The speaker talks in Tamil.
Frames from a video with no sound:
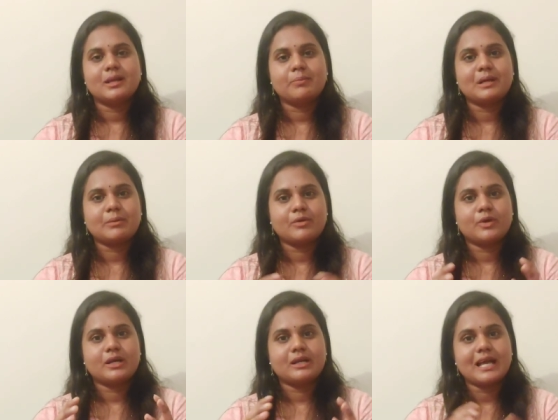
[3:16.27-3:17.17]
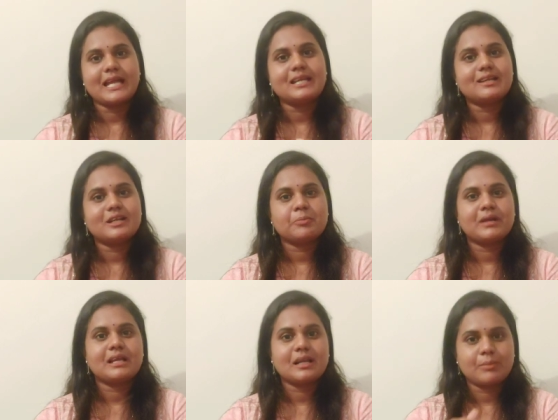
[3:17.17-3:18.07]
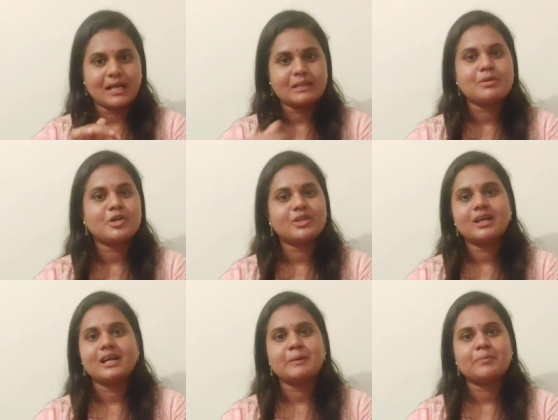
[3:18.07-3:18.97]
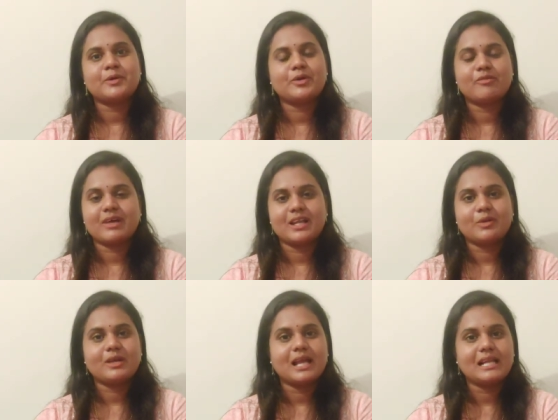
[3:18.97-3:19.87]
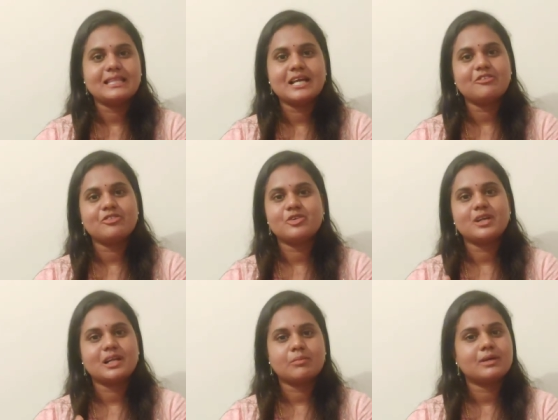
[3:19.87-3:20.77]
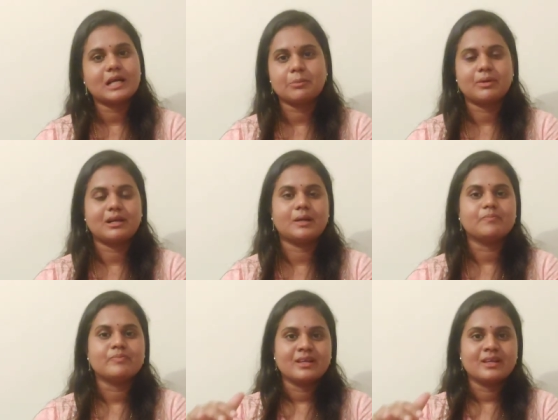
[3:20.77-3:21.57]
இப்போ நம்ம ஒரு டயட்டுன்ற பேரில் நம்ம அதை மட்டும் தான் கட் பண்ணுறோம் வேறு எதுவும் ஹெல்த்தியான ஃபுட்லாம் நம்ம கட் பண்ணல